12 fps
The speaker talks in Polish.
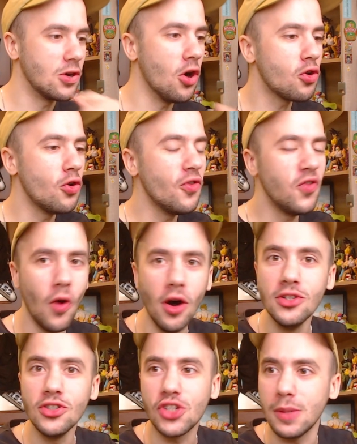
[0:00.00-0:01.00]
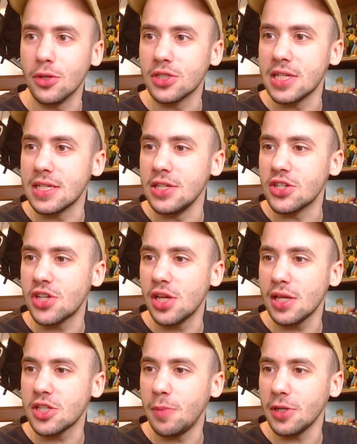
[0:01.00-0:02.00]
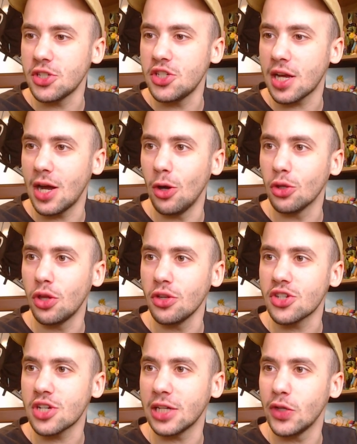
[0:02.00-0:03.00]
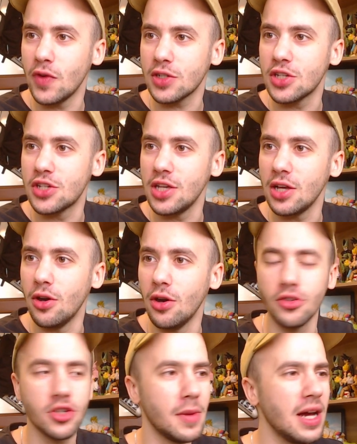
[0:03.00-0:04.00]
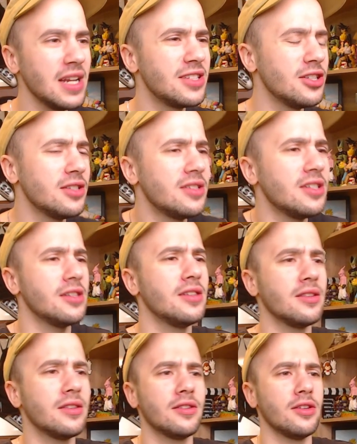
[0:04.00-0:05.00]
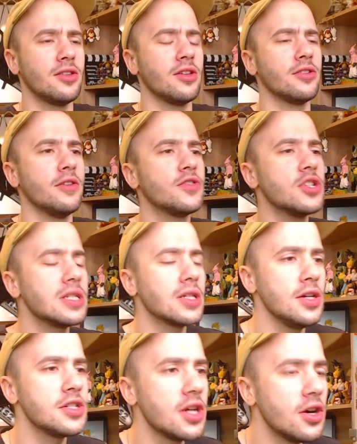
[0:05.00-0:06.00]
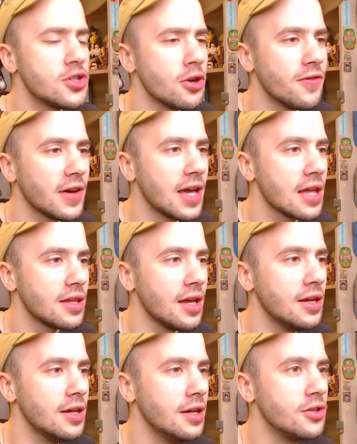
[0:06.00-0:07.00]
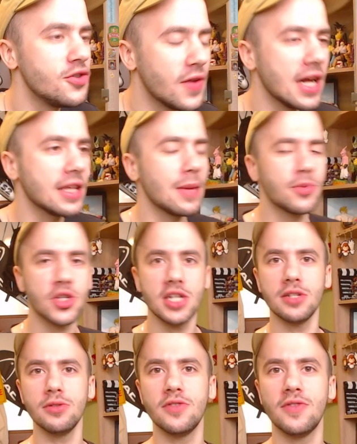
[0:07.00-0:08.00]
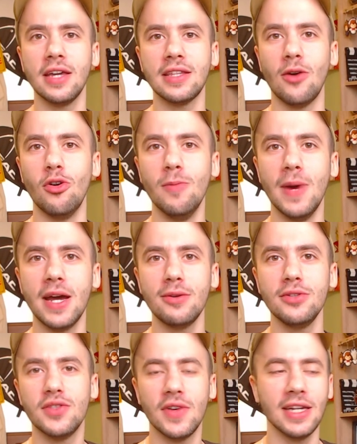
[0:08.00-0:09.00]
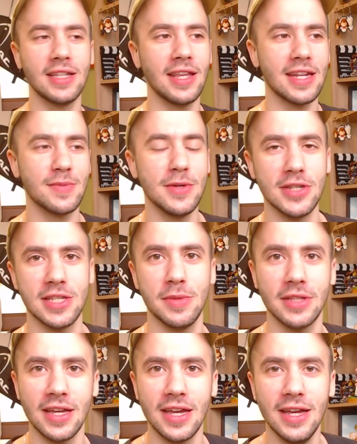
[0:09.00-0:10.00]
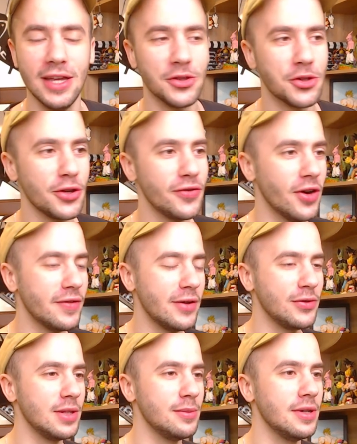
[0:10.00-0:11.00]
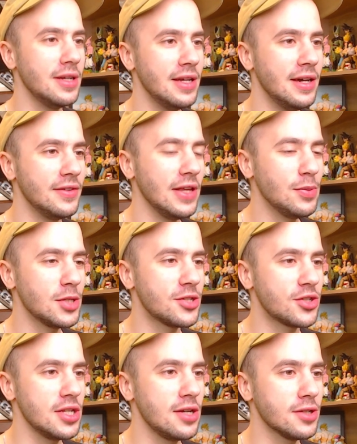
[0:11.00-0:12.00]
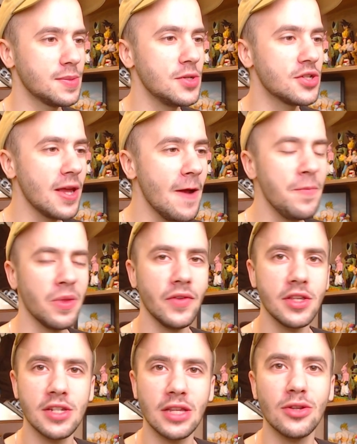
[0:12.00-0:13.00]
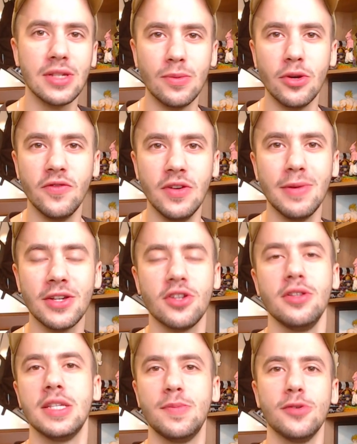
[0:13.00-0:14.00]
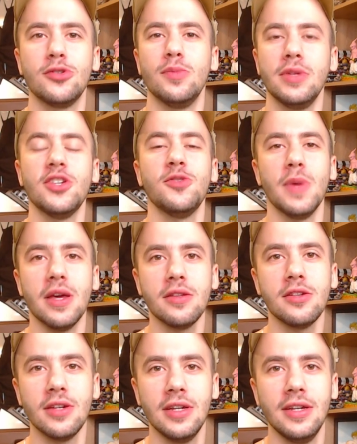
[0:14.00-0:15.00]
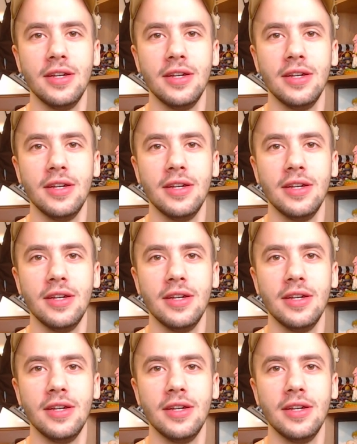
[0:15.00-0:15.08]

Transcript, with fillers: Goku włącza moce zniszczenia, zobaczcie jaka otoczka towarzyszy jego oczom, ale czy, czy to, to, to, to, to wszystko jeśli chodzi o Vegetę? Czy Vegeta przeżył? Czy Vegeta umarł? Czy Vegeta teraz będzie sobie tak dryfował w tym, tej przestrzeni kosmicznej? Wiecie, że to jest mój wymarzony sposób na śmierć?